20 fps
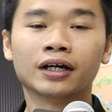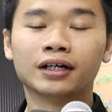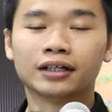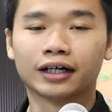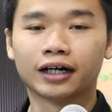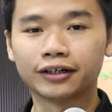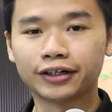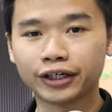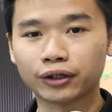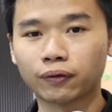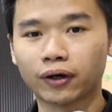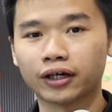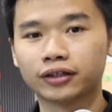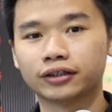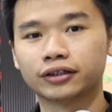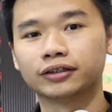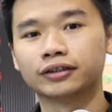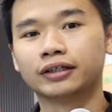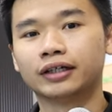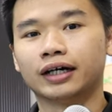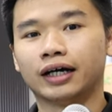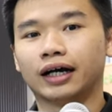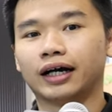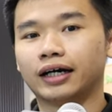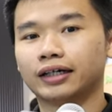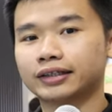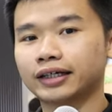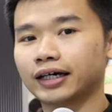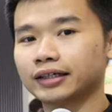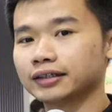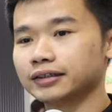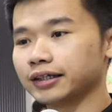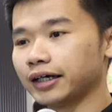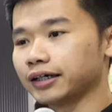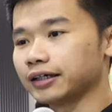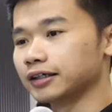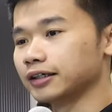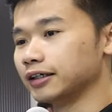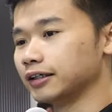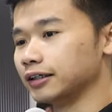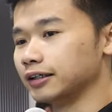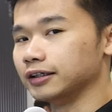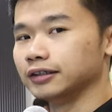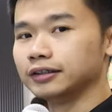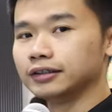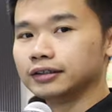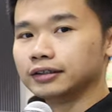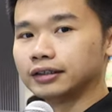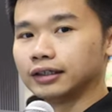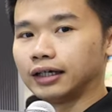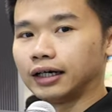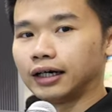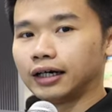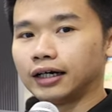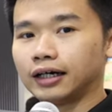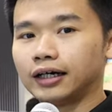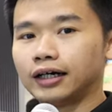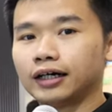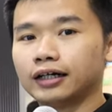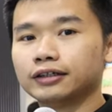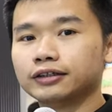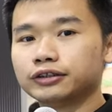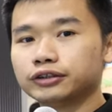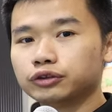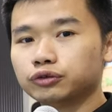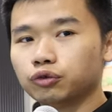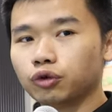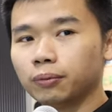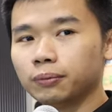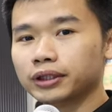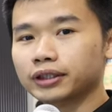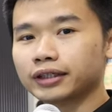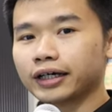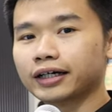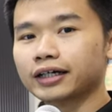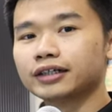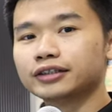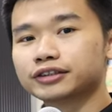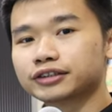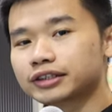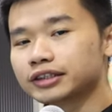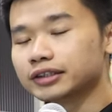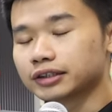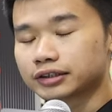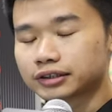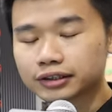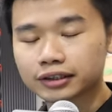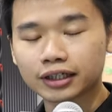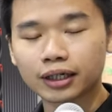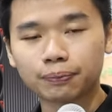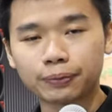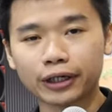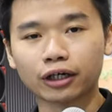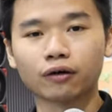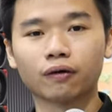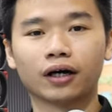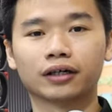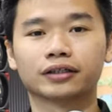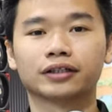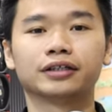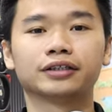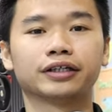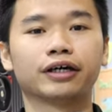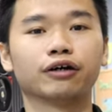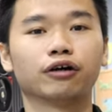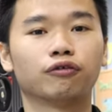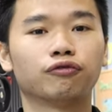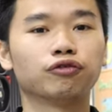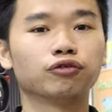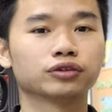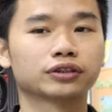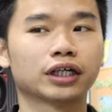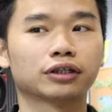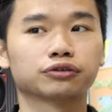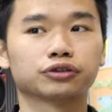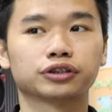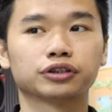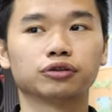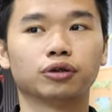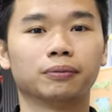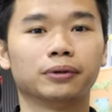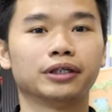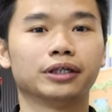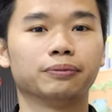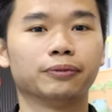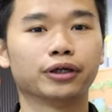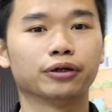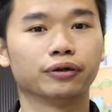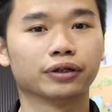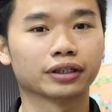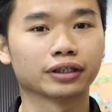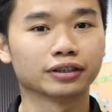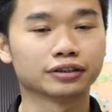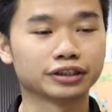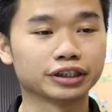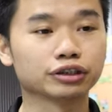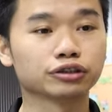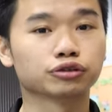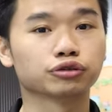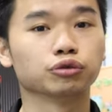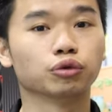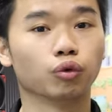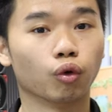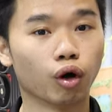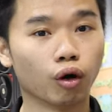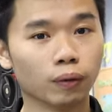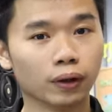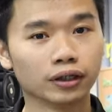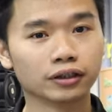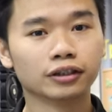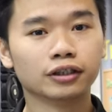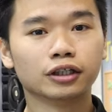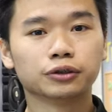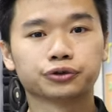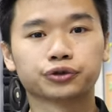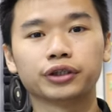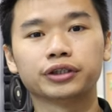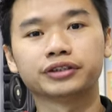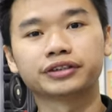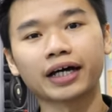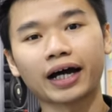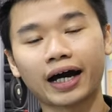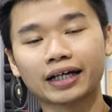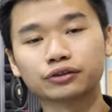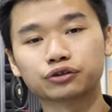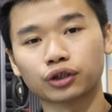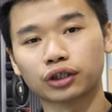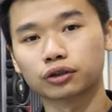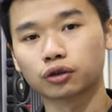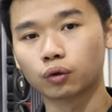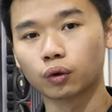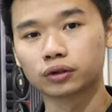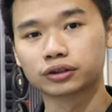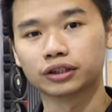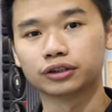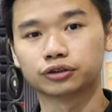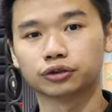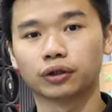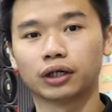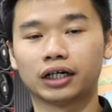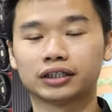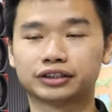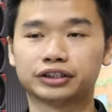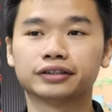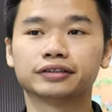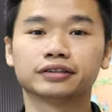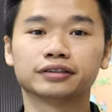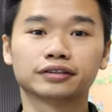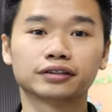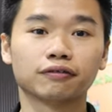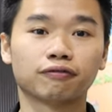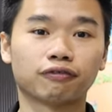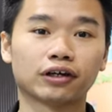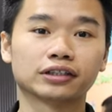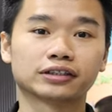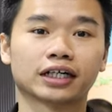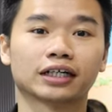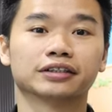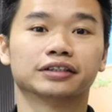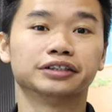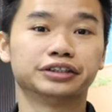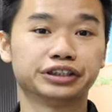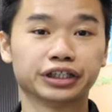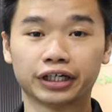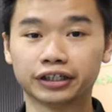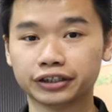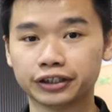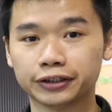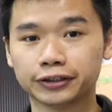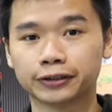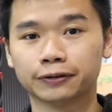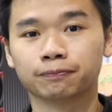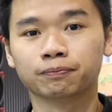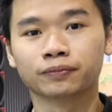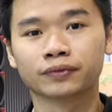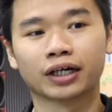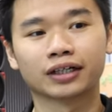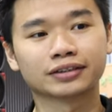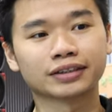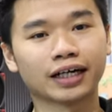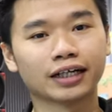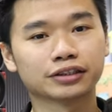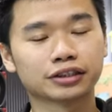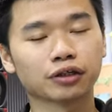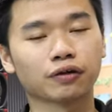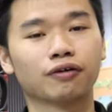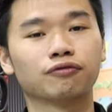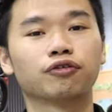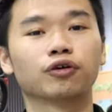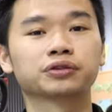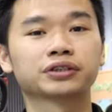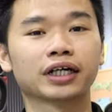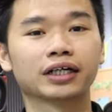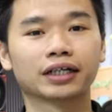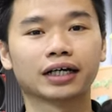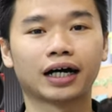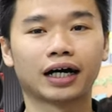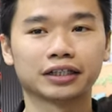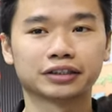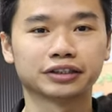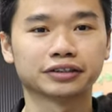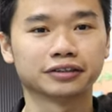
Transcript: 然后另外呢，啊，它的那个啊，我们的那个四四个边框呢，也有附上，就是我们里面有一个金属螺纹，所以你在安装的过程中啊，其实是非常的简易的。那在这款风扇呢，它其